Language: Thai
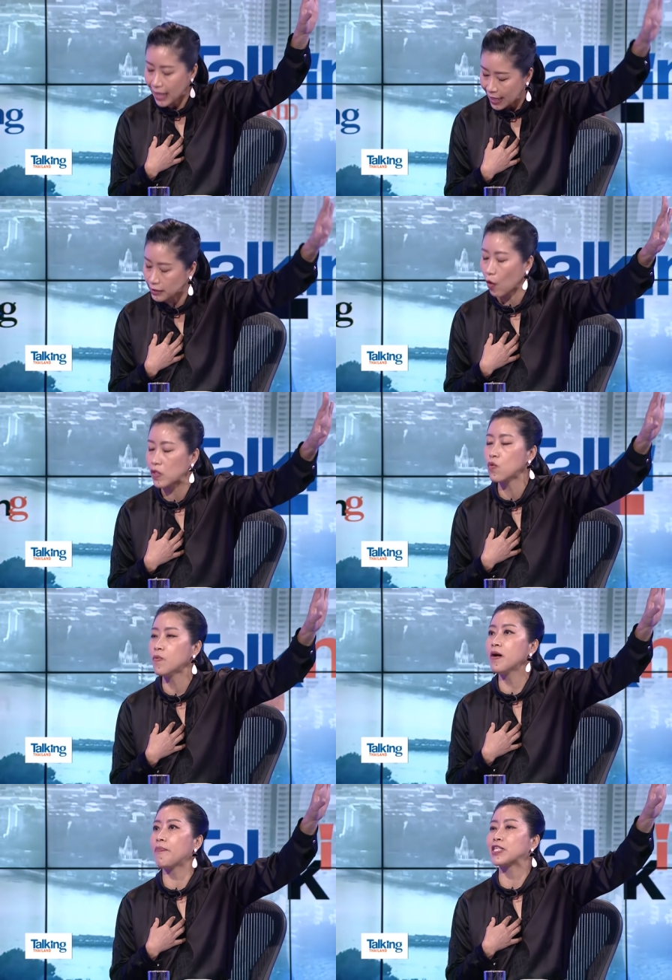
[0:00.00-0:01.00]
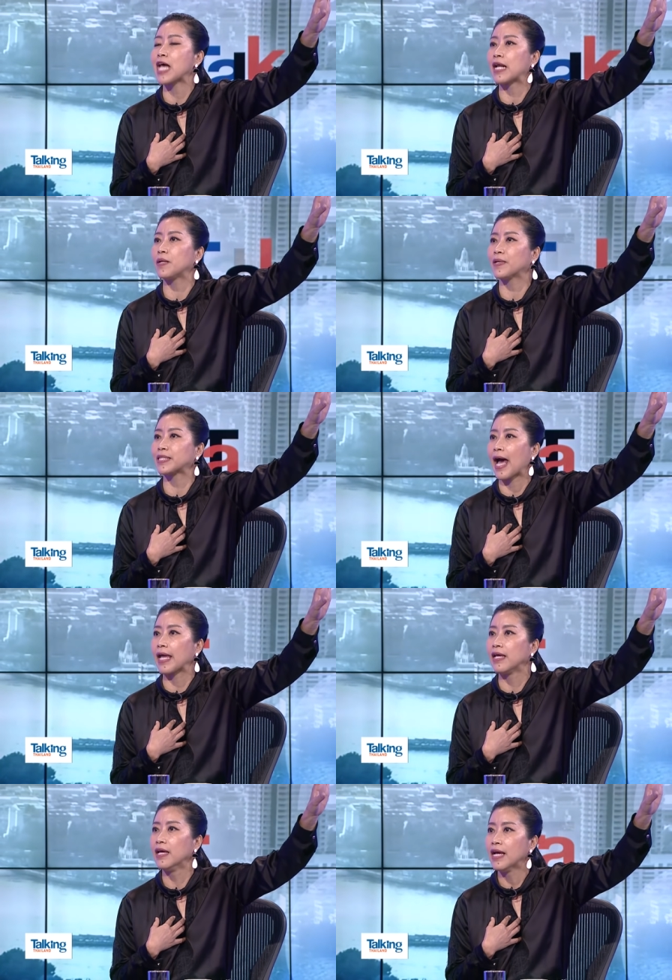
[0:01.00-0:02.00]
การต่อสู้เพื่อประชาธิปไตย
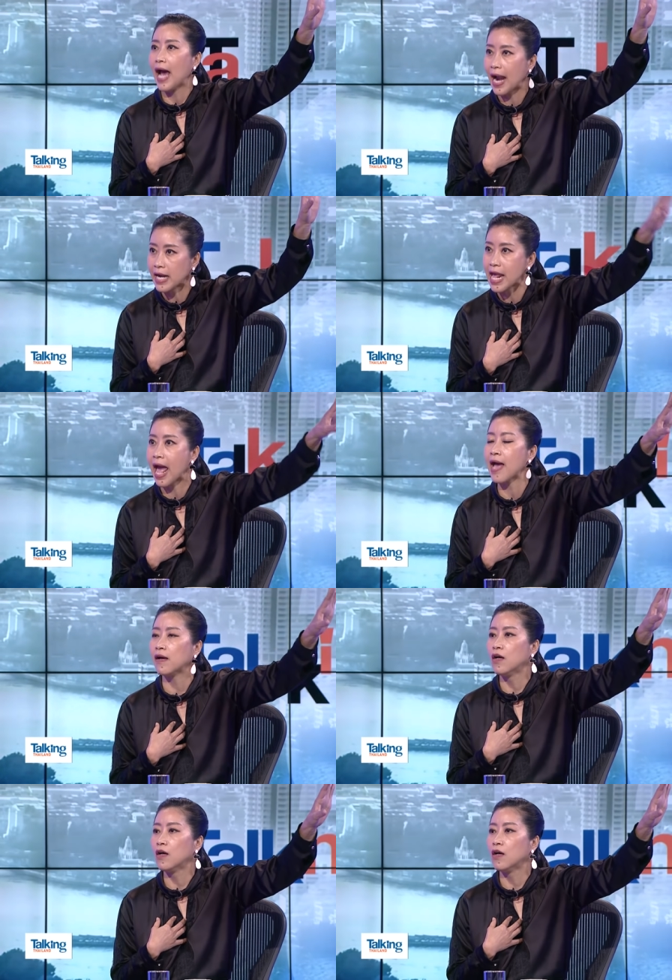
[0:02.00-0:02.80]
อันเนี้ย